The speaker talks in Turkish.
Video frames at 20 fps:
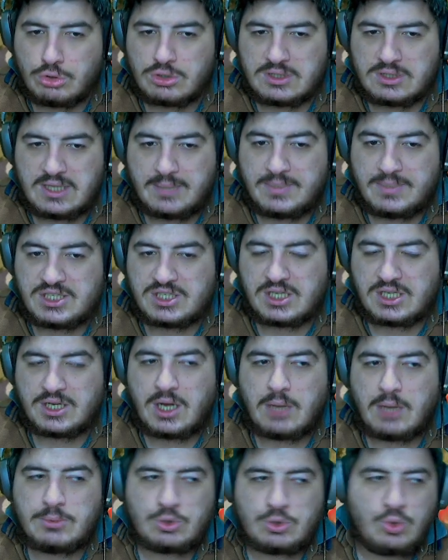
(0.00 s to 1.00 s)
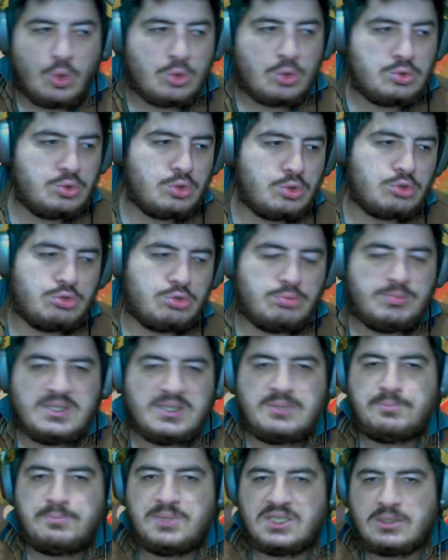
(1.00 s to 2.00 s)
demişken abi Gondor'un
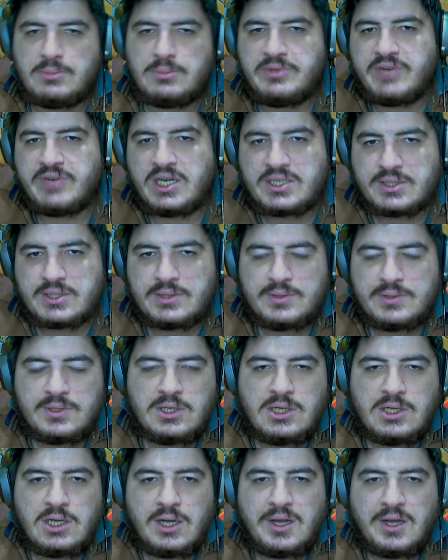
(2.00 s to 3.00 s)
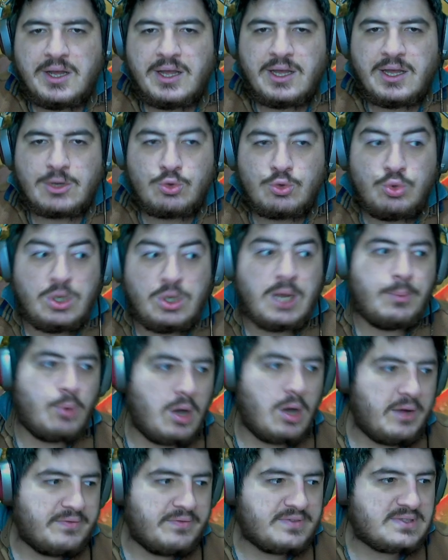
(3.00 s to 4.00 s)
bir birimi var. E, kule
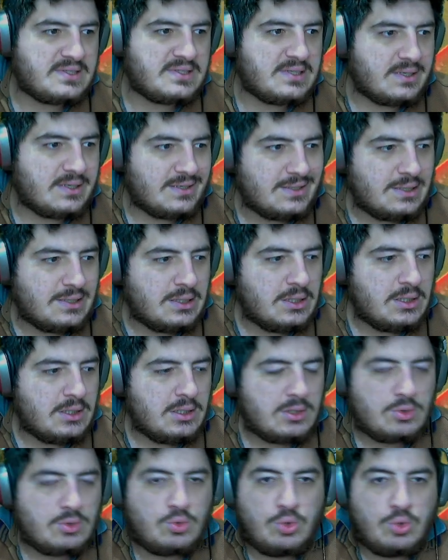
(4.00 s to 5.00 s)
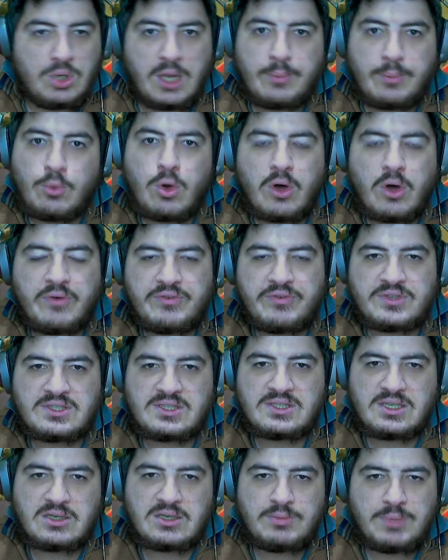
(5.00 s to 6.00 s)
muhafızları. Kule
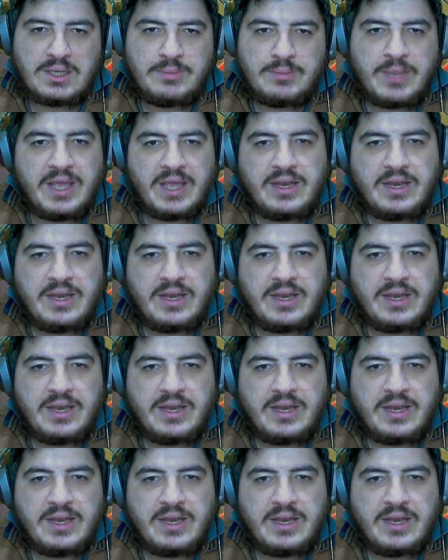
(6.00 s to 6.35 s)
muhafızları benim en